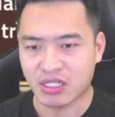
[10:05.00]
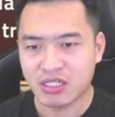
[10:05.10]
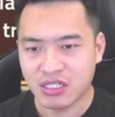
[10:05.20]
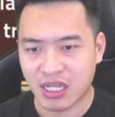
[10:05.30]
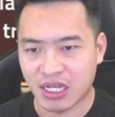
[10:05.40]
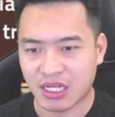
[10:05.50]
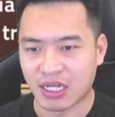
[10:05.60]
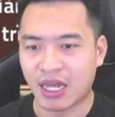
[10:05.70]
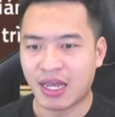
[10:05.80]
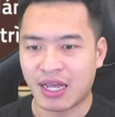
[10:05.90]
chứ thì
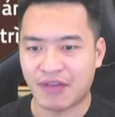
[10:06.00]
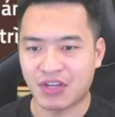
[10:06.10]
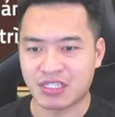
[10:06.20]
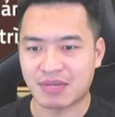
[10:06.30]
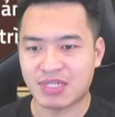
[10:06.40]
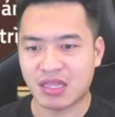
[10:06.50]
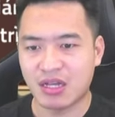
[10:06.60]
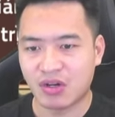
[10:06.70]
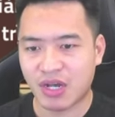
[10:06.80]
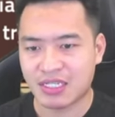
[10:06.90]
cái phần trăm sát
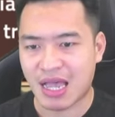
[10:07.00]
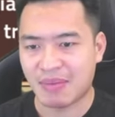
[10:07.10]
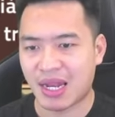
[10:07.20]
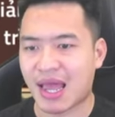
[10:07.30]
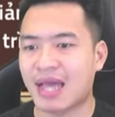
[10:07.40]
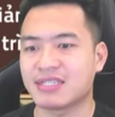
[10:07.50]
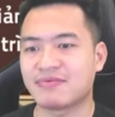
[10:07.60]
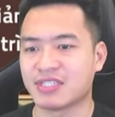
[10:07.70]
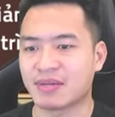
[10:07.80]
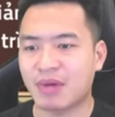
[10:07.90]
thương nó gây ra mới là
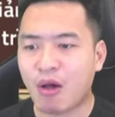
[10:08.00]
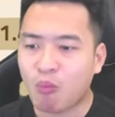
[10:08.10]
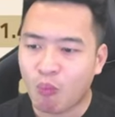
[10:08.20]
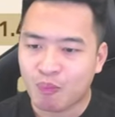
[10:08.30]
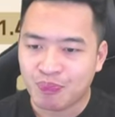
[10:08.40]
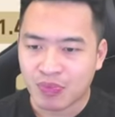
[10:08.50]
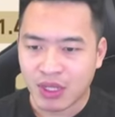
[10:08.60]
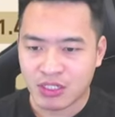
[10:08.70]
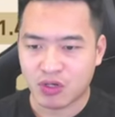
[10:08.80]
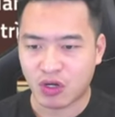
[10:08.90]
200% công
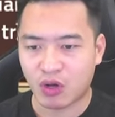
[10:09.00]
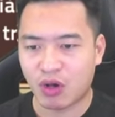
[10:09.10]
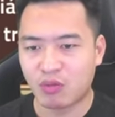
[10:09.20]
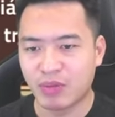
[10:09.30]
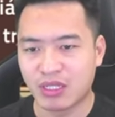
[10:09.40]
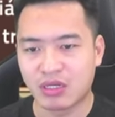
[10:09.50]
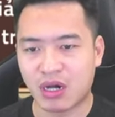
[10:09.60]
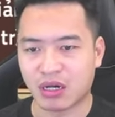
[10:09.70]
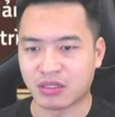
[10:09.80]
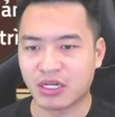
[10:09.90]
chứ còn nếu không bình
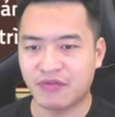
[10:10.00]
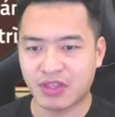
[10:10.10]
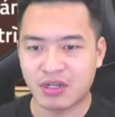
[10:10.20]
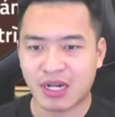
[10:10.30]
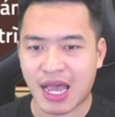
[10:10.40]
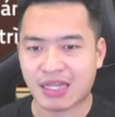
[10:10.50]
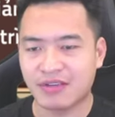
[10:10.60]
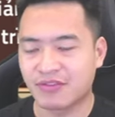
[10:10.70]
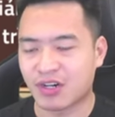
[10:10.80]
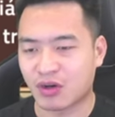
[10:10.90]
thường những cái vị tướng khác thì
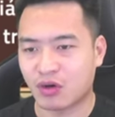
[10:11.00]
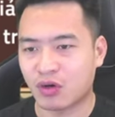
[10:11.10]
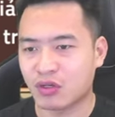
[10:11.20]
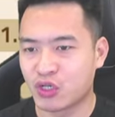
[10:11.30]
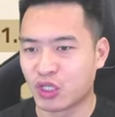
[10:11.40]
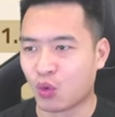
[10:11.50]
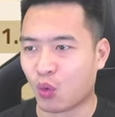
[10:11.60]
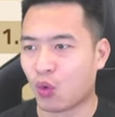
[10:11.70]
vừa có xuyên thủ